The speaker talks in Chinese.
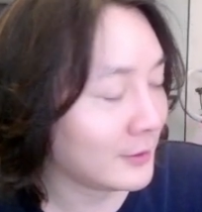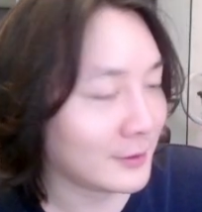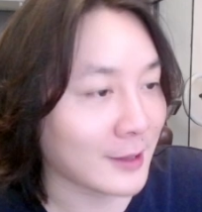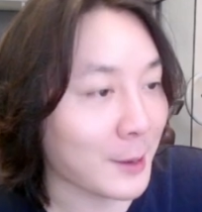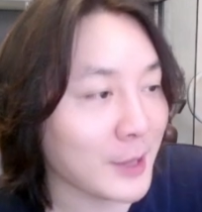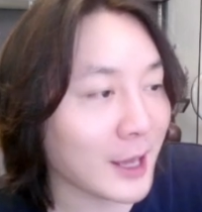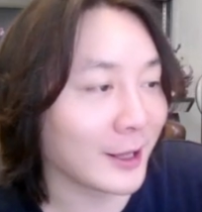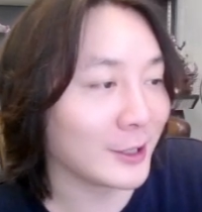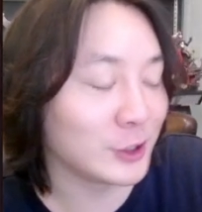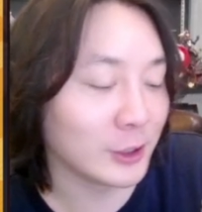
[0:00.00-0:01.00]
他们那个
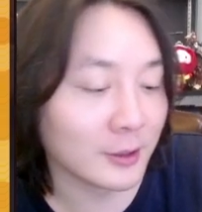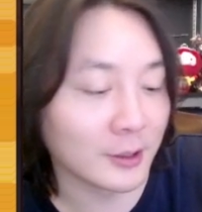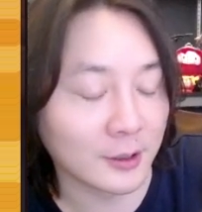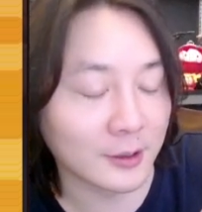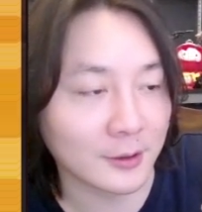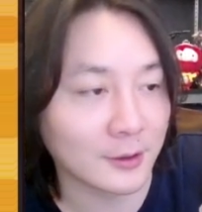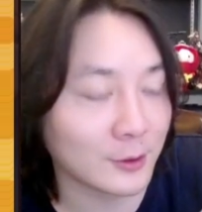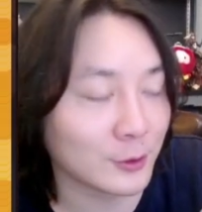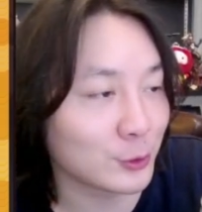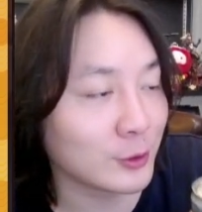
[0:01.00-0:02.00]
年纪
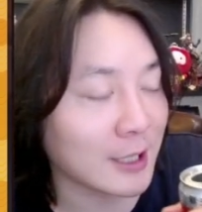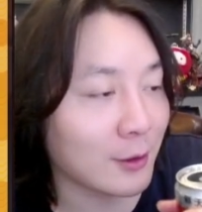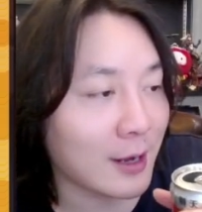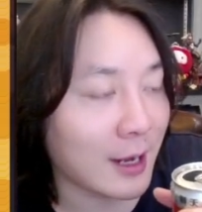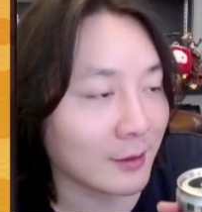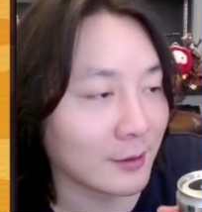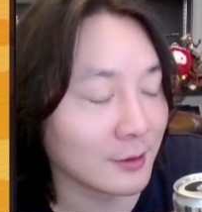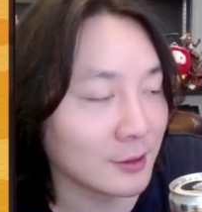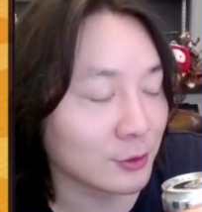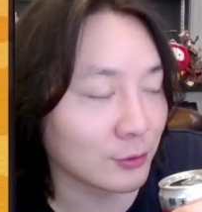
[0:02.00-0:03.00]
说脏话
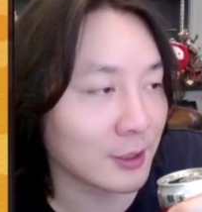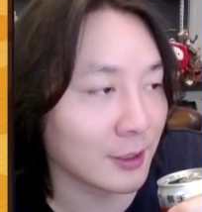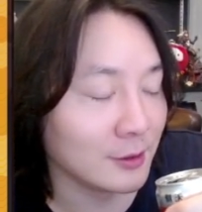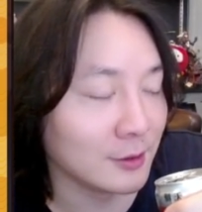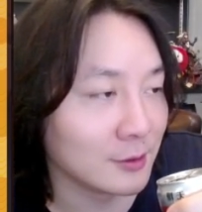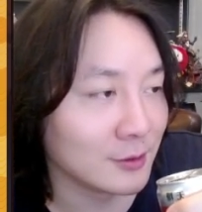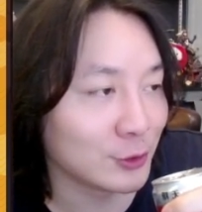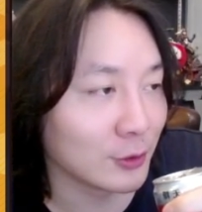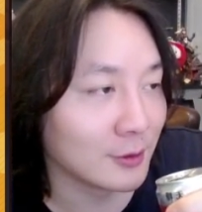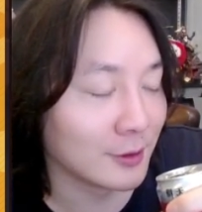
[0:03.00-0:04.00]
一说，肯定
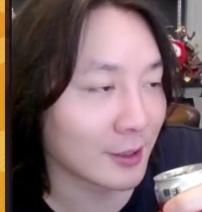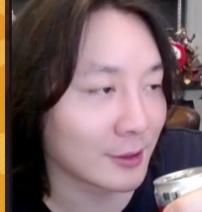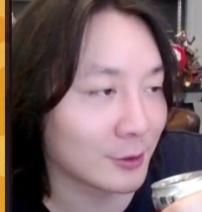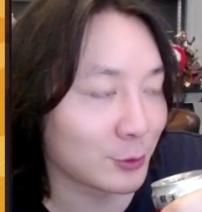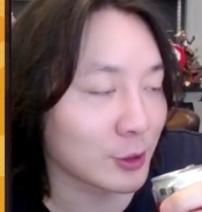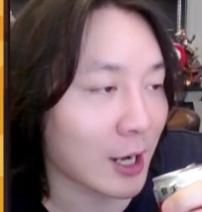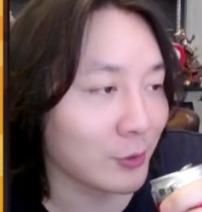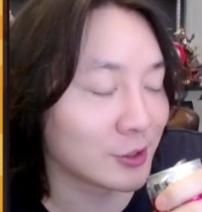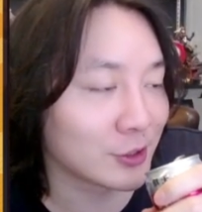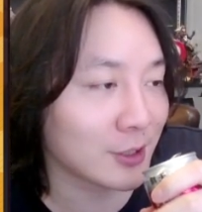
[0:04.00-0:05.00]
就是多少会
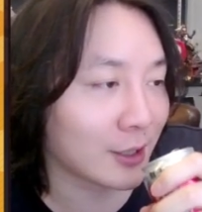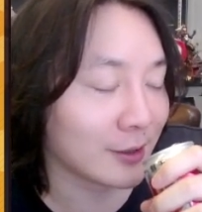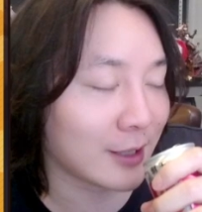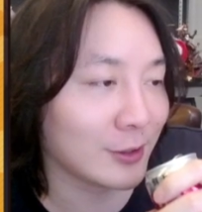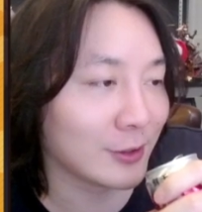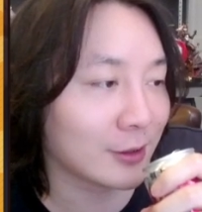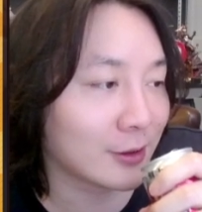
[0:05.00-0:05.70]
知道的，但是你的。